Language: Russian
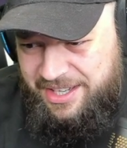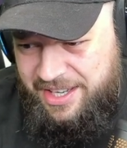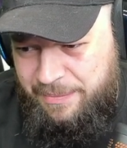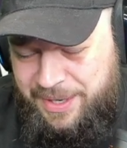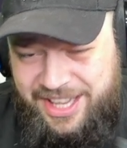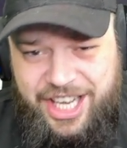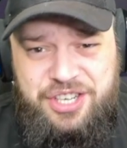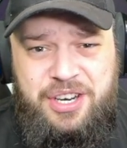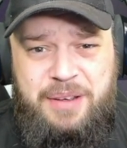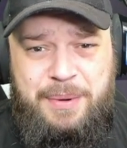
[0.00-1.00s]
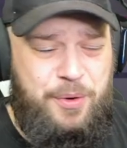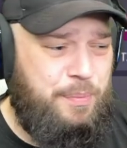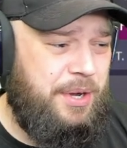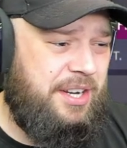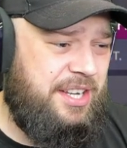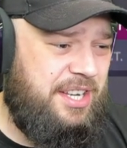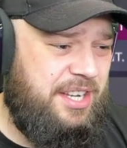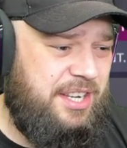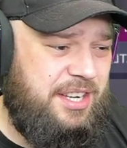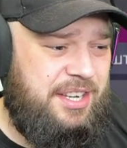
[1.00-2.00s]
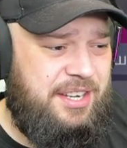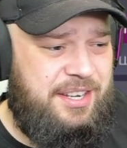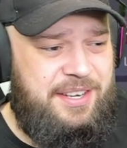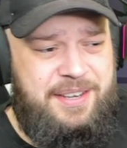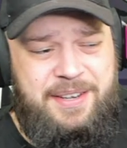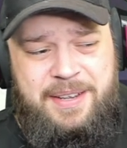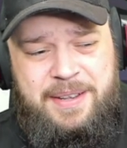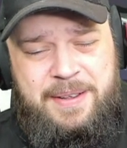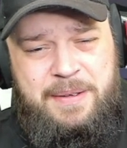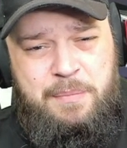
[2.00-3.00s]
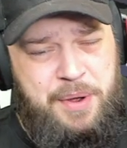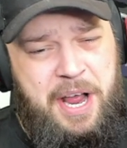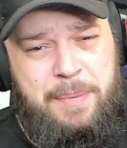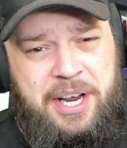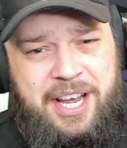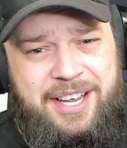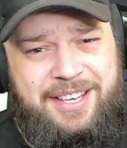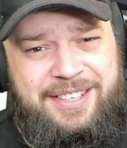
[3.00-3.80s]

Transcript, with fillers: э, продаж, э, покупок и пока-пока.